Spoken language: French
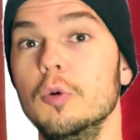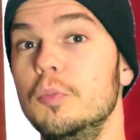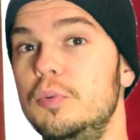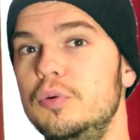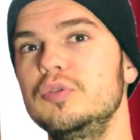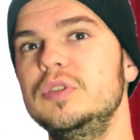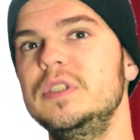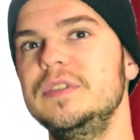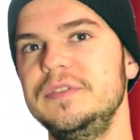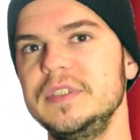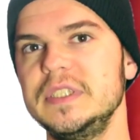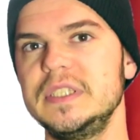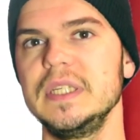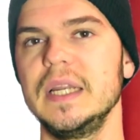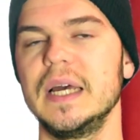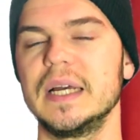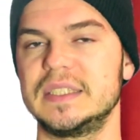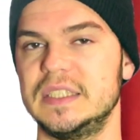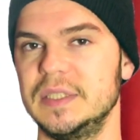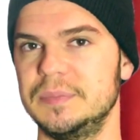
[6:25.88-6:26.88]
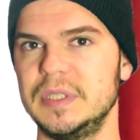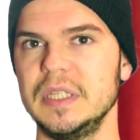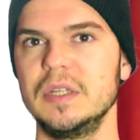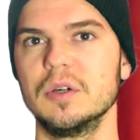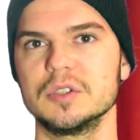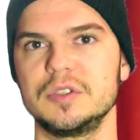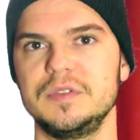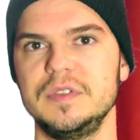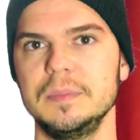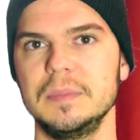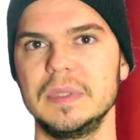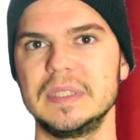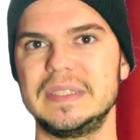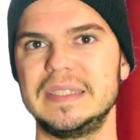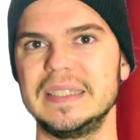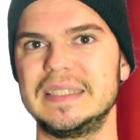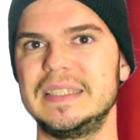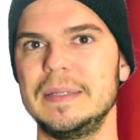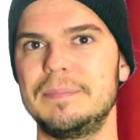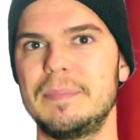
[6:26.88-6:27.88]
plus difficile à accepter dans ce film, c'est
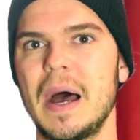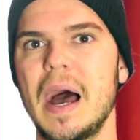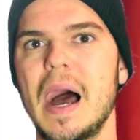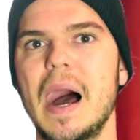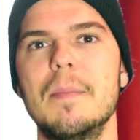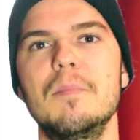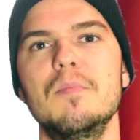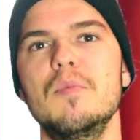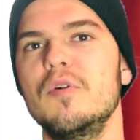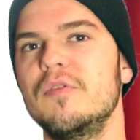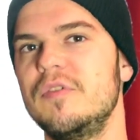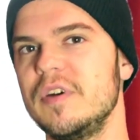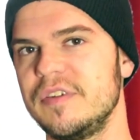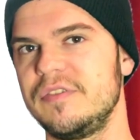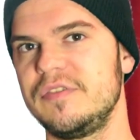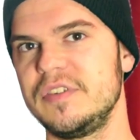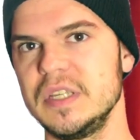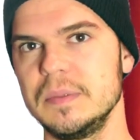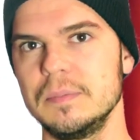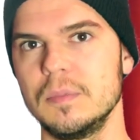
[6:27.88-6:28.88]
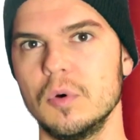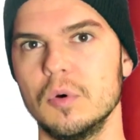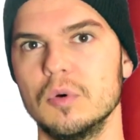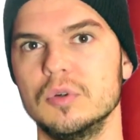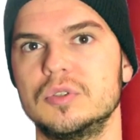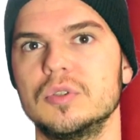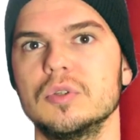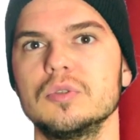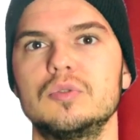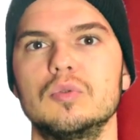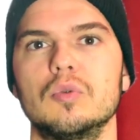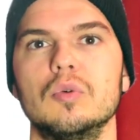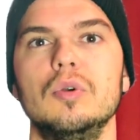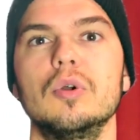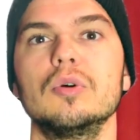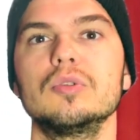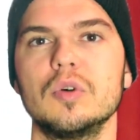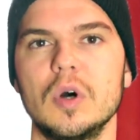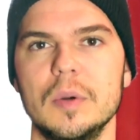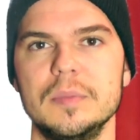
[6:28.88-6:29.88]
que c'est pas un mauvais film au sens où on
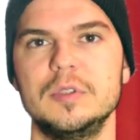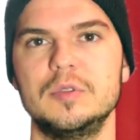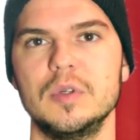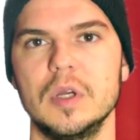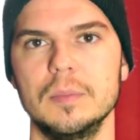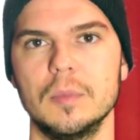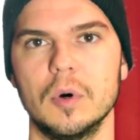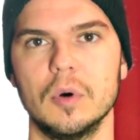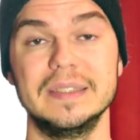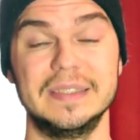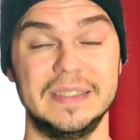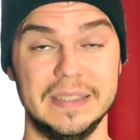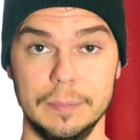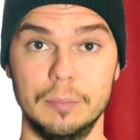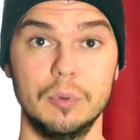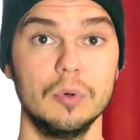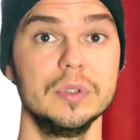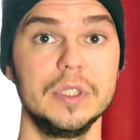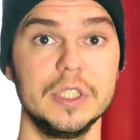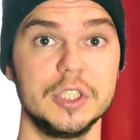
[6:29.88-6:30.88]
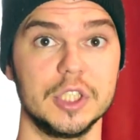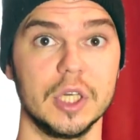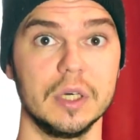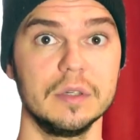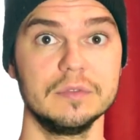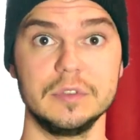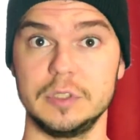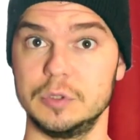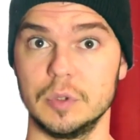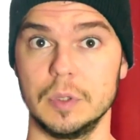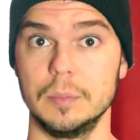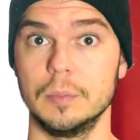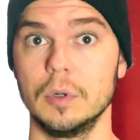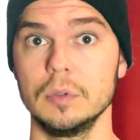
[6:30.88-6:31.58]
l'entend habituellement. C'est beau déjà, visuellement.